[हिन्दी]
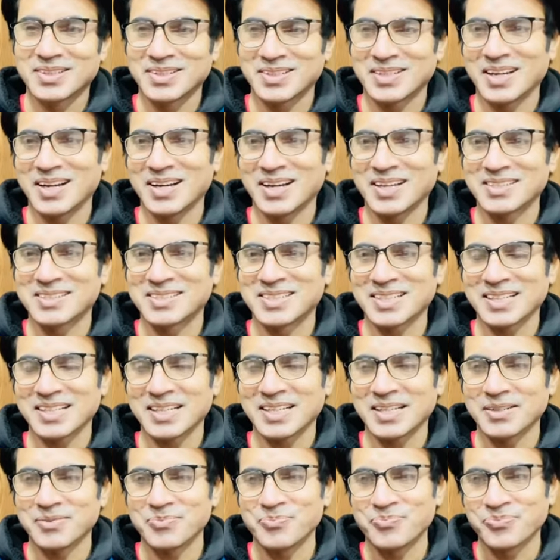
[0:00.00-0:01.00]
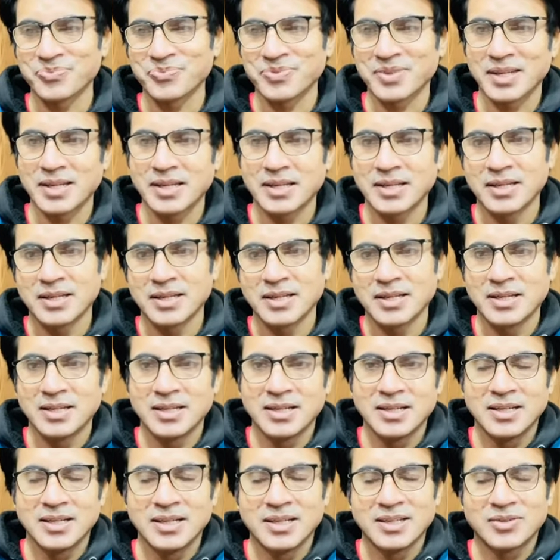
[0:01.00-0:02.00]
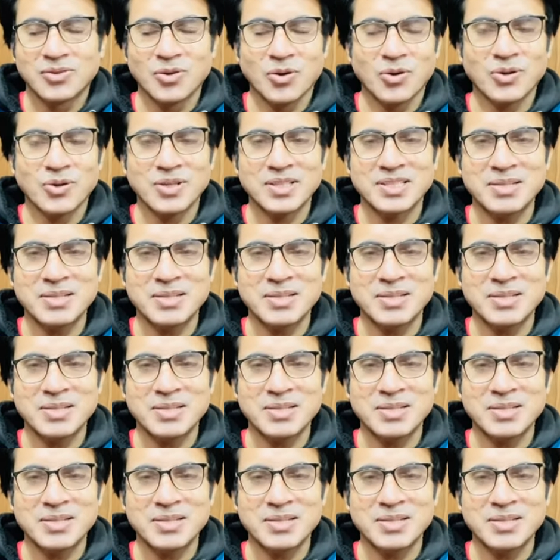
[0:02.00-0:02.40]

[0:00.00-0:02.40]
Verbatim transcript: हाथ से गया तो